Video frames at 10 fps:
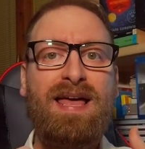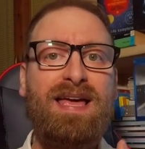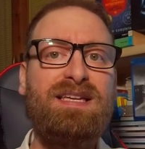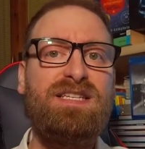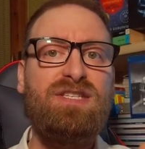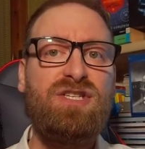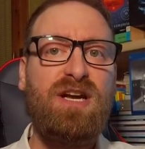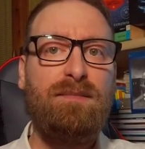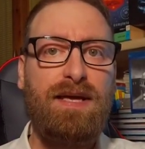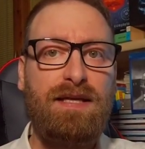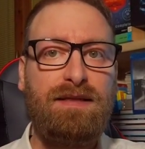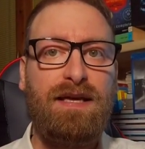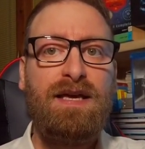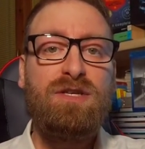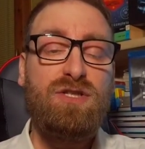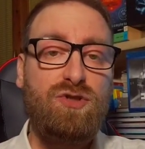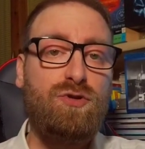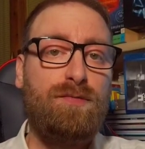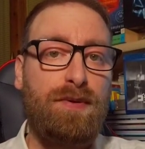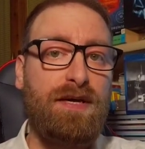e sinceramente si
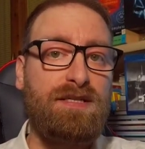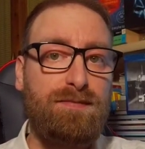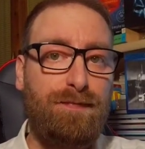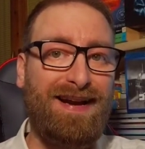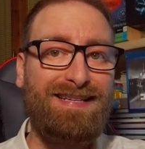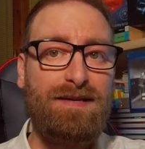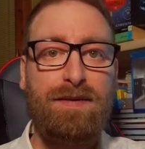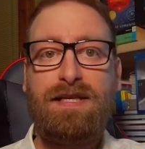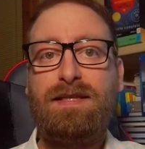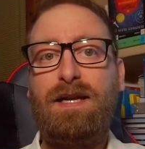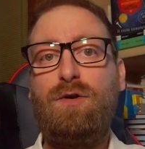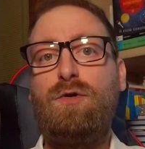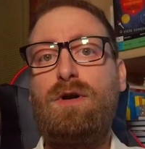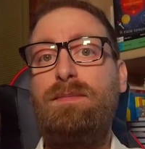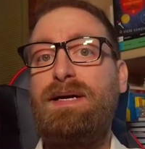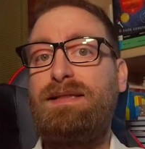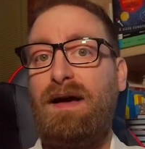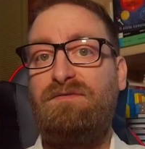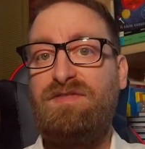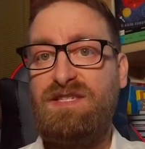sono presi palesemente le loro
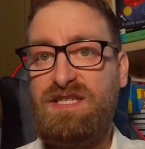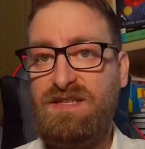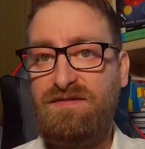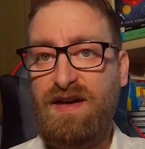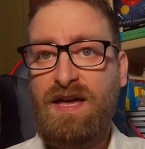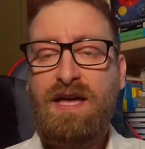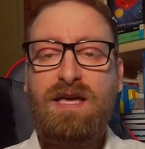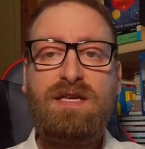libertà visive.